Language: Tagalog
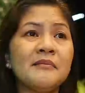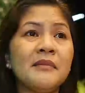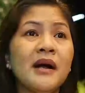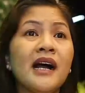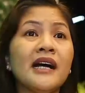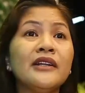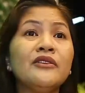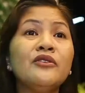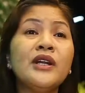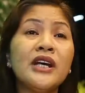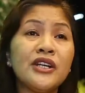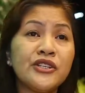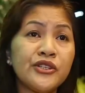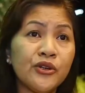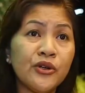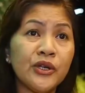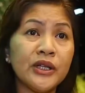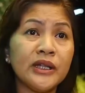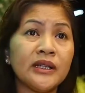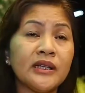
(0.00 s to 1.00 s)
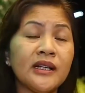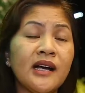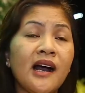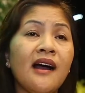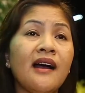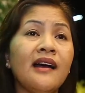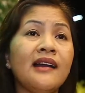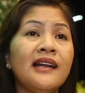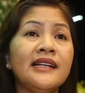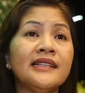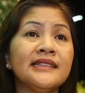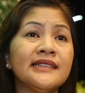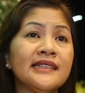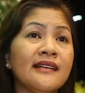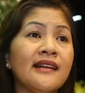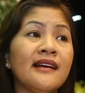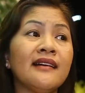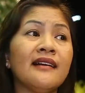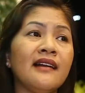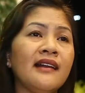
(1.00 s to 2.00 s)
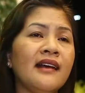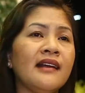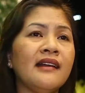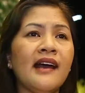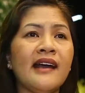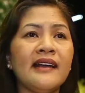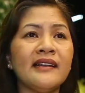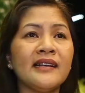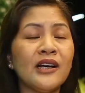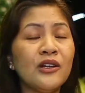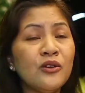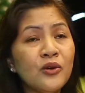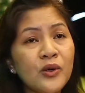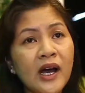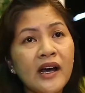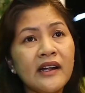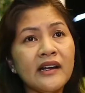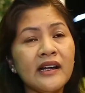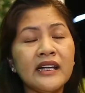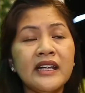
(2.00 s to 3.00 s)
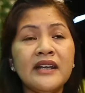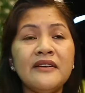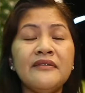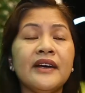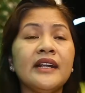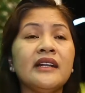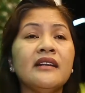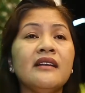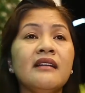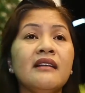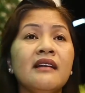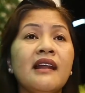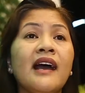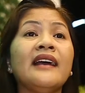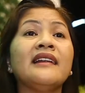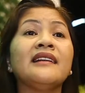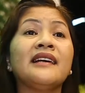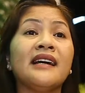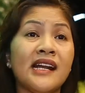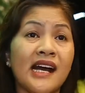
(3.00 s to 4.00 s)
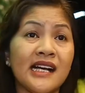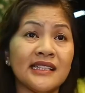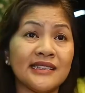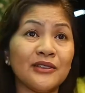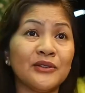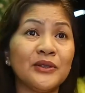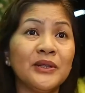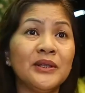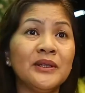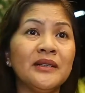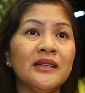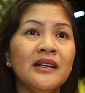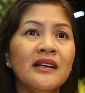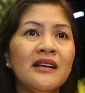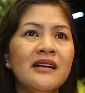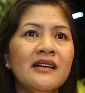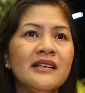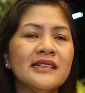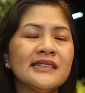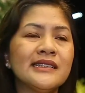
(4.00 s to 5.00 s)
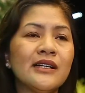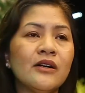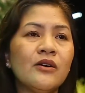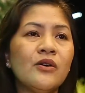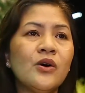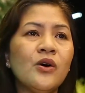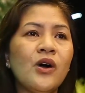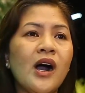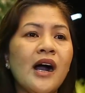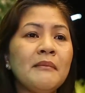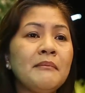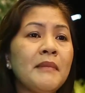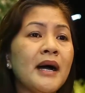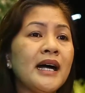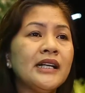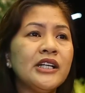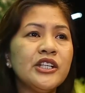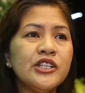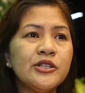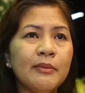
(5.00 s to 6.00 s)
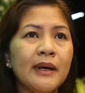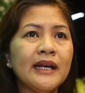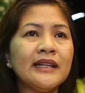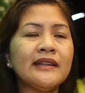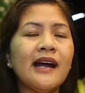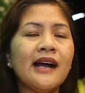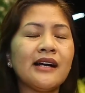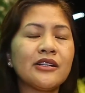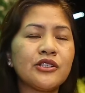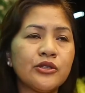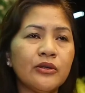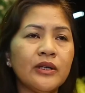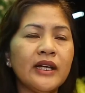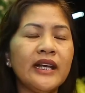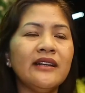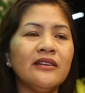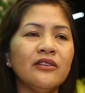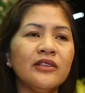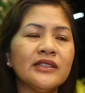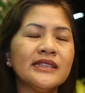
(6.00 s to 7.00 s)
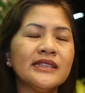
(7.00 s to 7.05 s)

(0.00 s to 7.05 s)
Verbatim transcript: mga donasyon nga halin sa nagkalain-lain nga lugar and even lain nga nasod. So, ang management actually, no,